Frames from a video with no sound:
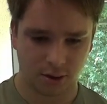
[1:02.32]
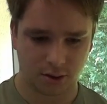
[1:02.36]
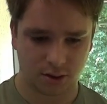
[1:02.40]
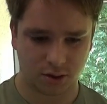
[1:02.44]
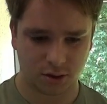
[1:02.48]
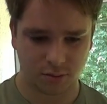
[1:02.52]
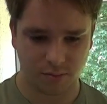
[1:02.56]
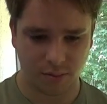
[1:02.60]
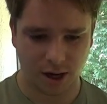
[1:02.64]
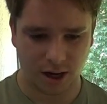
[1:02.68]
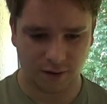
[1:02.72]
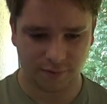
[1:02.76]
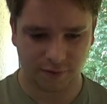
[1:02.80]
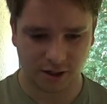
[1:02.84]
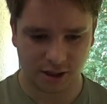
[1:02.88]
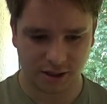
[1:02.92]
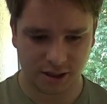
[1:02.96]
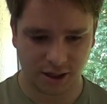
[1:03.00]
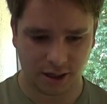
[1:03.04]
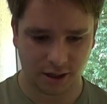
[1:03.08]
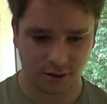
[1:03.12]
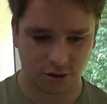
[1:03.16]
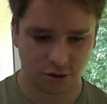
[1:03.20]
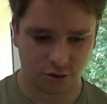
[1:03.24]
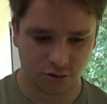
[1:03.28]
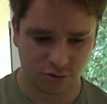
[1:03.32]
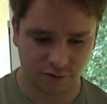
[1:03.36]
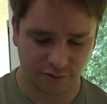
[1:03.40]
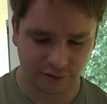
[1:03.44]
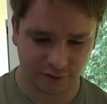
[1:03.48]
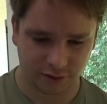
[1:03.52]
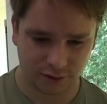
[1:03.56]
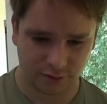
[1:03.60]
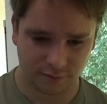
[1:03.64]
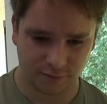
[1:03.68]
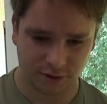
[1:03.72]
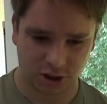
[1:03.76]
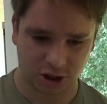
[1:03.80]
Zumal, weil die
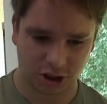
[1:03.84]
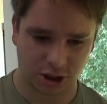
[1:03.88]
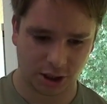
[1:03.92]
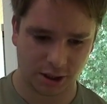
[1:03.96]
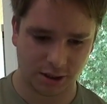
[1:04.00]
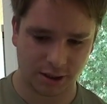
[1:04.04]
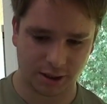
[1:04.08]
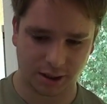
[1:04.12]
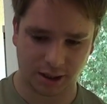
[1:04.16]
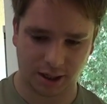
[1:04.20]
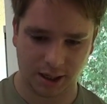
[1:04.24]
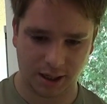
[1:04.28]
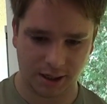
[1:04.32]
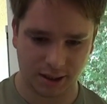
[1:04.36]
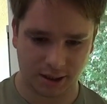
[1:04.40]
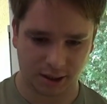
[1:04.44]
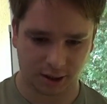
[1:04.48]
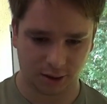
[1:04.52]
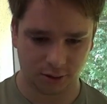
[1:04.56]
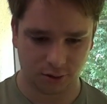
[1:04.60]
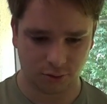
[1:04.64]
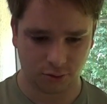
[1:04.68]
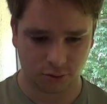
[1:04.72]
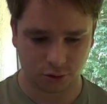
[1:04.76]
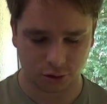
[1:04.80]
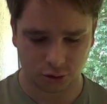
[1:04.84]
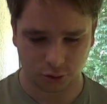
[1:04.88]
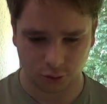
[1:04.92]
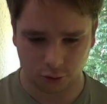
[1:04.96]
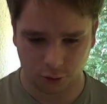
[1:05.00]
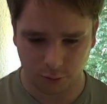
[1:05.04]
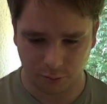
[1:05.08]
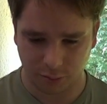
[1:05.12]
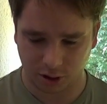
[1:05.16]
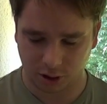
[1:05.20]
Endstufe wahrscheinlich eh nicht genug Strom